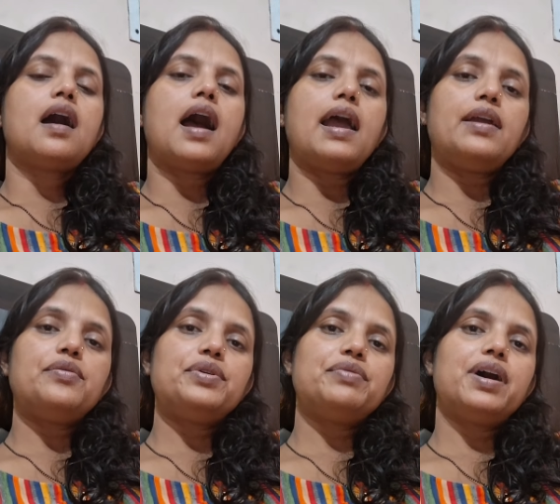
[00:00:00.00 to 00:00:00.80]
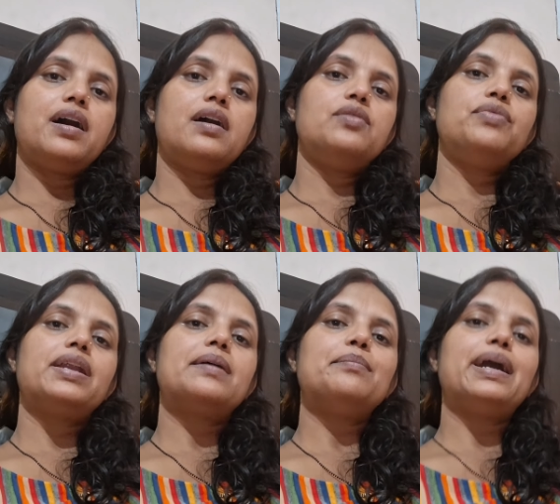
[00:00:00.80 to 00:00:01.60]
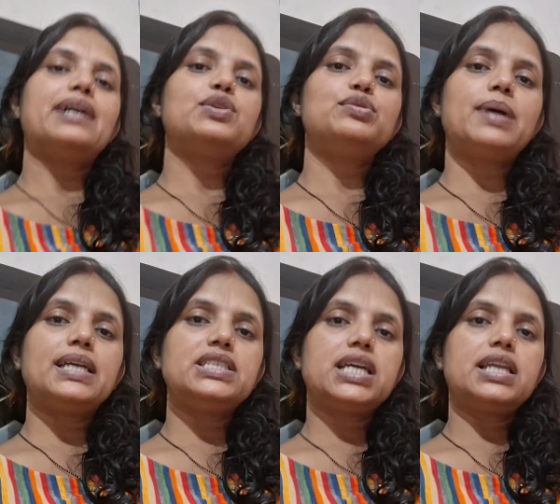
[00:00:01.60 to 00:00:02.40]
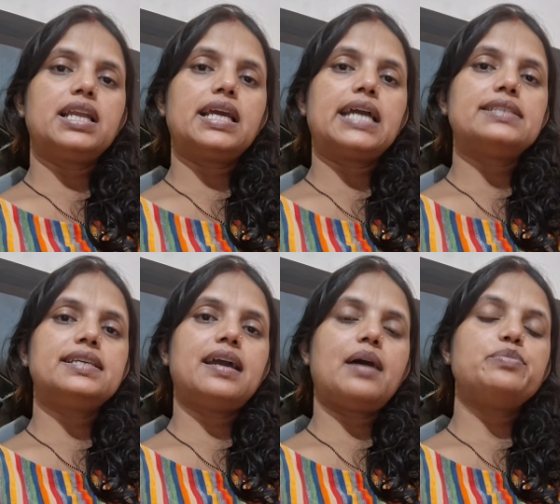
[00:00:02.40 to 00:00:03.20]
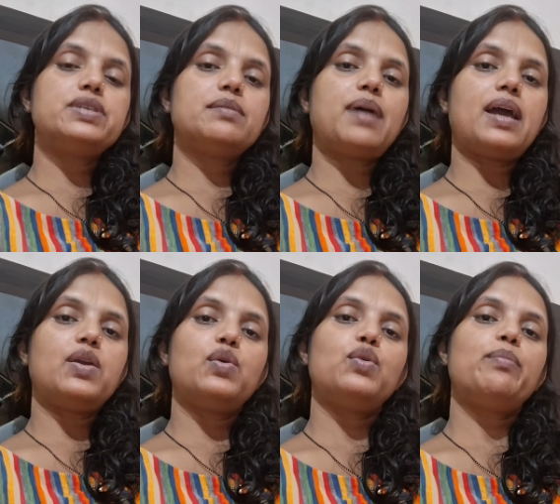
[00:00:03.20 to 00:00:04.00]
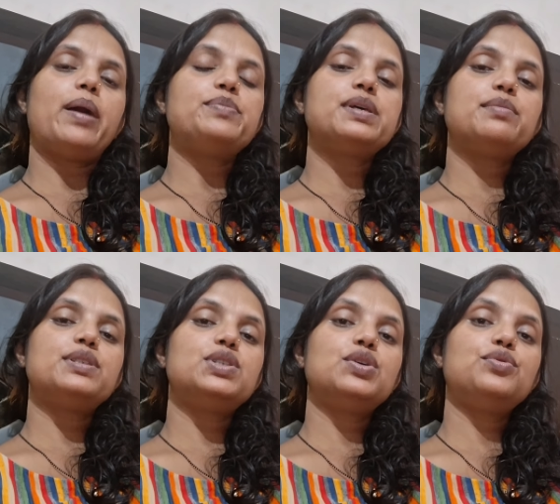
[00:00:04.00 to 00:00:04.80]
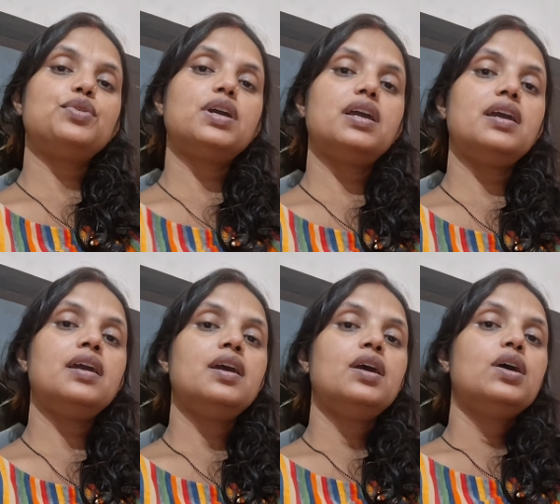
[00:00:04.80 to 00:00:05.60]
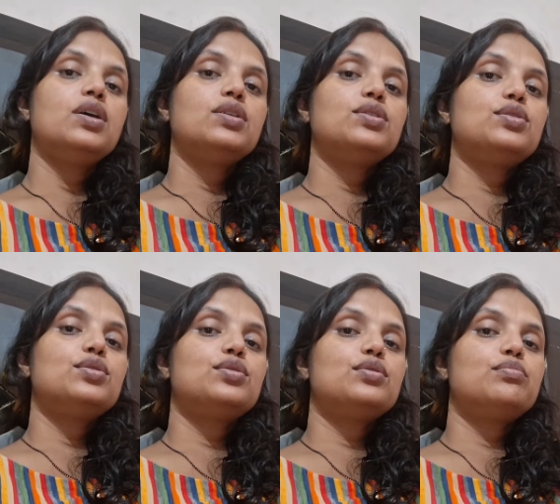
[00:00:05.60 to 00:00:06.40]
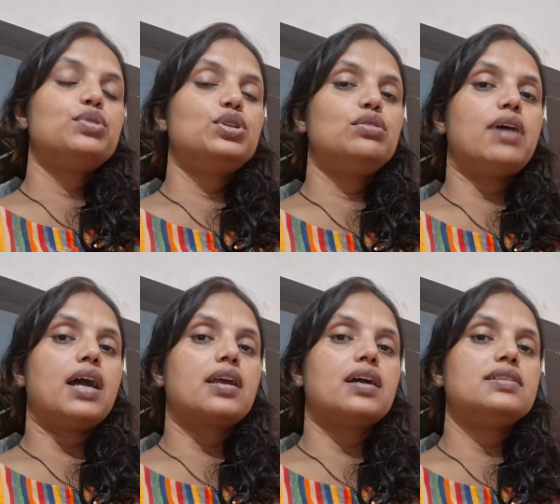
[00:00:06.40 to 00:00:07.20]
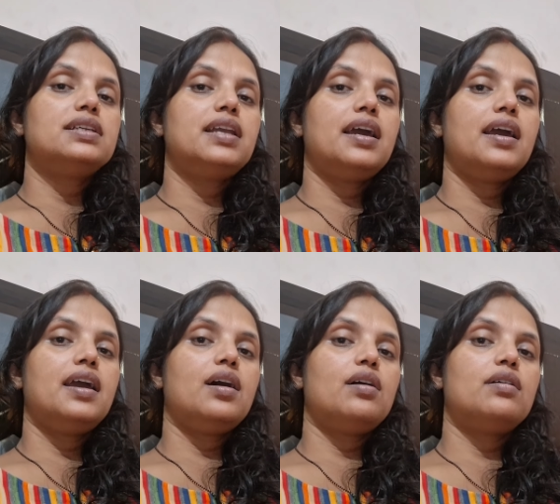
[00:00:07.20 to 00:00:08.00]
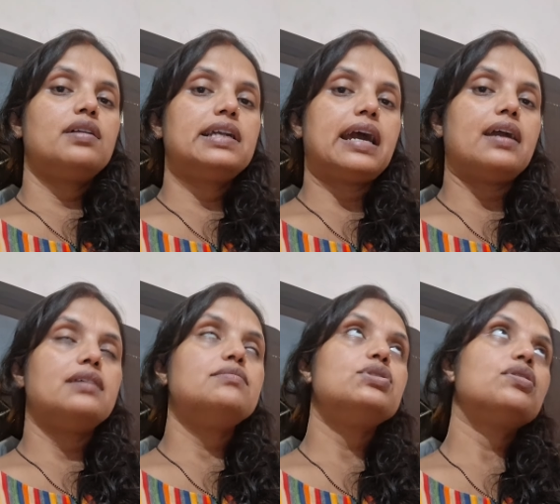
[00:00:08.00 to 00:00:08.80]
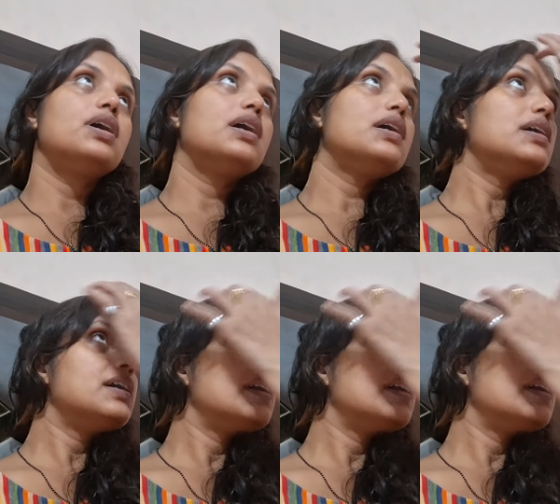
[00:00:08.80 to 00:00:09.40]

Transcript: हाय एवरीवन वेलकम बैक टू माय चैनल कैसे हैं आप सब आई होप आप सब अच्छे होंगे तो बुधवार का दिन है और टाइम जो है